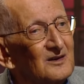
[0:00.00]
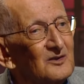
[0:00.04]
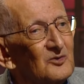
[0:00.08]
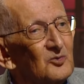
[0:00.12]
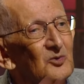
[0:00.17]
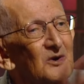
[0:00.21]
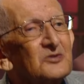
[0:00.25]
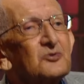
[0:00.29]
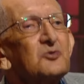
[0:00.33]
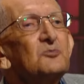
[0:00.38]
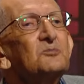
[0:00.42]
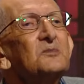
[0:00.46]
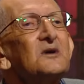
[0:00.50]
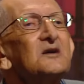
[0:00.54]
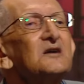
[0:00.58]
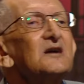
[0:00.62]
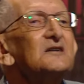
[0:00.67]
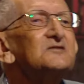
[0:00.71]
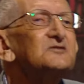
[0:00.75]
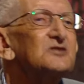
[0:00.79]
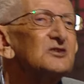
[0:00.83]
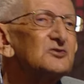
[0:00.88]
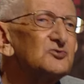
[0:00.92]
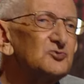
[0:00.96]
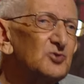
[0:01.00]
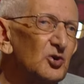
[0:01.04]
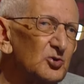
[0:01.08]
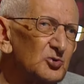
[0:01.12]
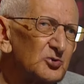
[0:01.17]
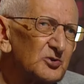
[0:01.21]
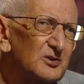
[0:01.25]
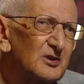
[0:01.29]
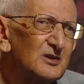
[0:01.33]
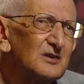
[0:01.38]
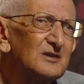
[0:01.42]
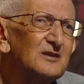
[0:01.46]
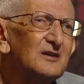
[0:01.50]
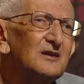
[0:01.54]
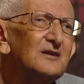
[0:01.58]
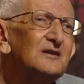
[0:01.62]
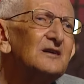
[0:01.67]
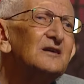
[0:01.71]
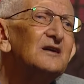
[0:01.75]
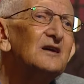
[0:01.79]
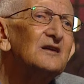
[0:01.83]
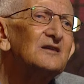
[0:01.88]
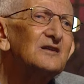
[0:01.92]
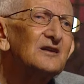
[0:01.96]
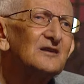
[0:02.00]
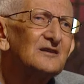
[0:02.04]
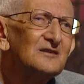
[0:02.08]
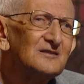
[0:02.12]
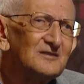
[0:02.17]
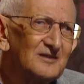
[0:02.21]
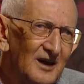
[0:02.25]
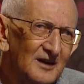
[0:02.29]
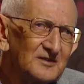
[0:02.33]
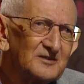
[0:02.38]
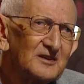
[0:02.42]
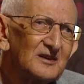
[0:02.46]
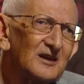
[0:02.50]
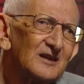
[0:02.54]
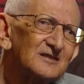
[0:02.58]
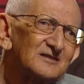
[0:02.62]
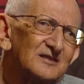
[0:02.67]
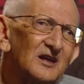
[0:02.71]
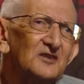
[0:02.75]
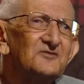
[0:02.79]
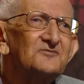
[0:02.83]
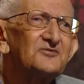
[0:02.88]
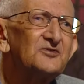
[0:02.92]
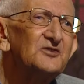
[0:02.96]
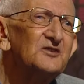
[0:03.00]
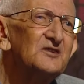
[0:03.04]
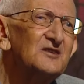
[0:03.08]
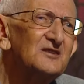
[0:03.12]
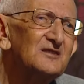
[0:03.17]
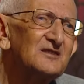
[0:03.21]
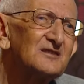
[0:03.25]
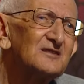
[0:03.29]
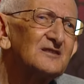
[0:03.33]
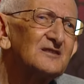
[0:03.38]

وثم ياتي الدور يعني التنفيذ